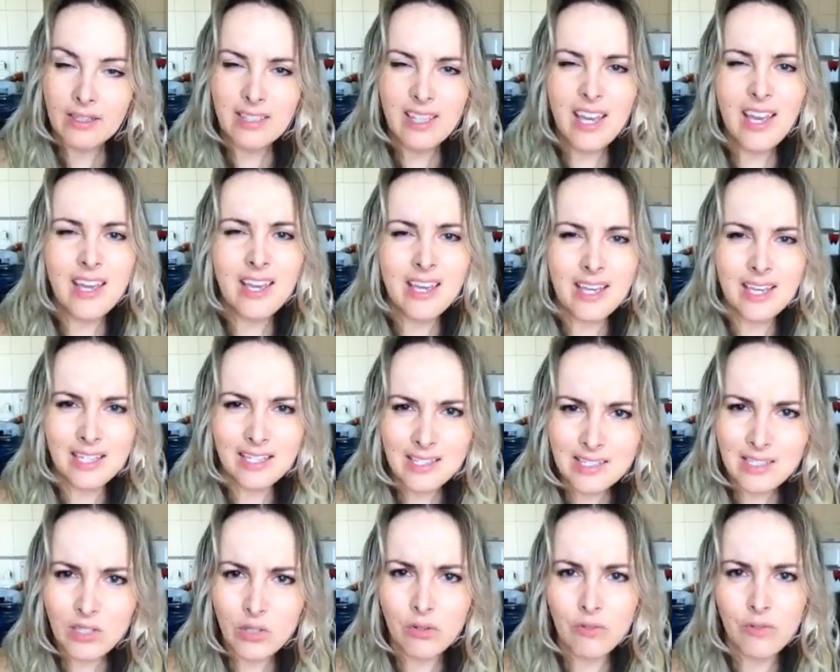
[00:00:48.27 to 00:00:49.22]

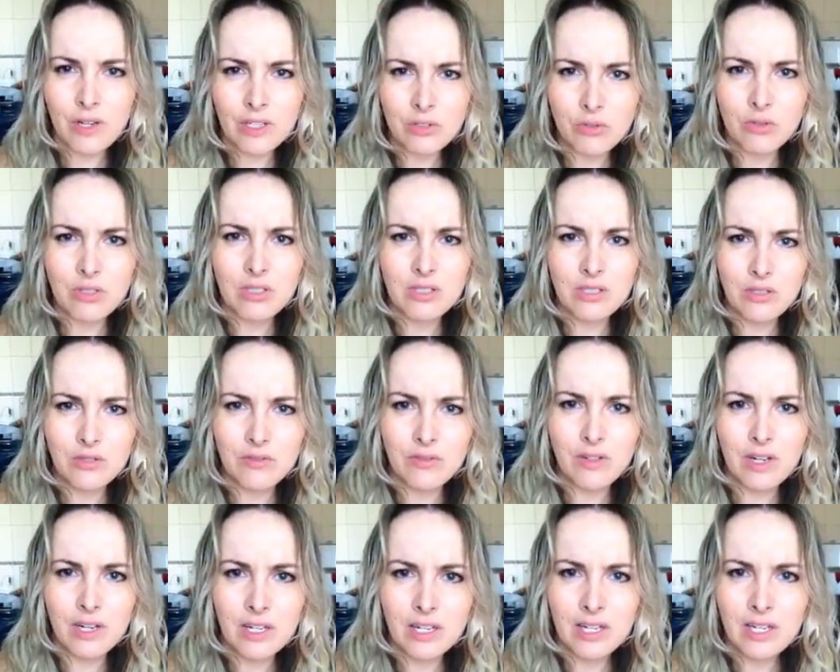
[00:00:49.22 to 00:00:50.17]
Guerreira, senhor Fausto
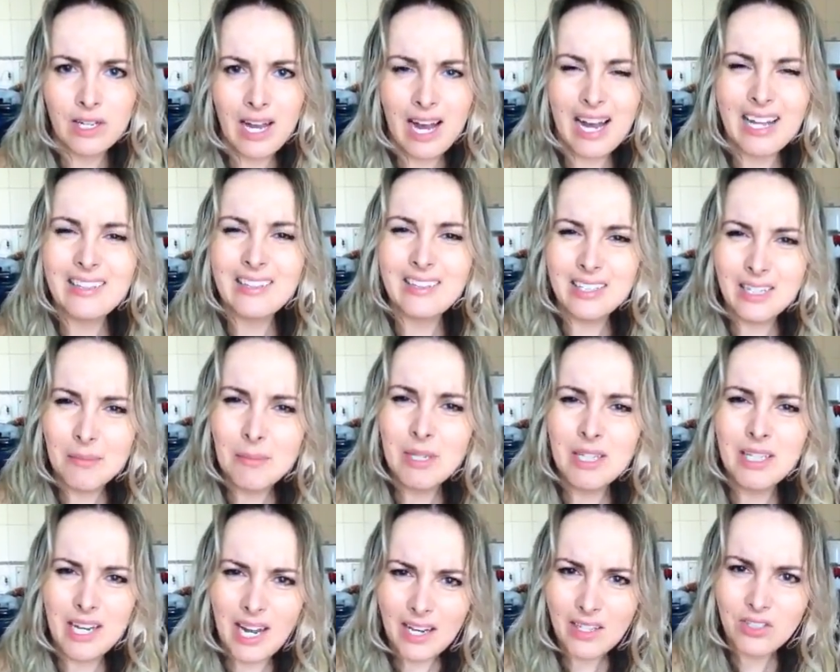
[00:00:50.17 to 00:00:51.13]
Silva. A
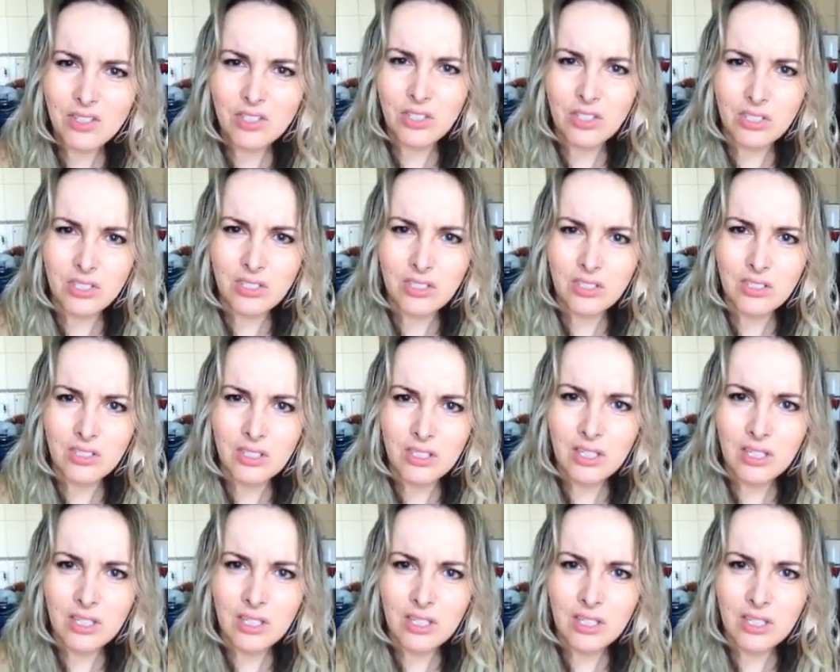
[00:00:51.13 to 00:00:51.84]
Tammy Gretchen?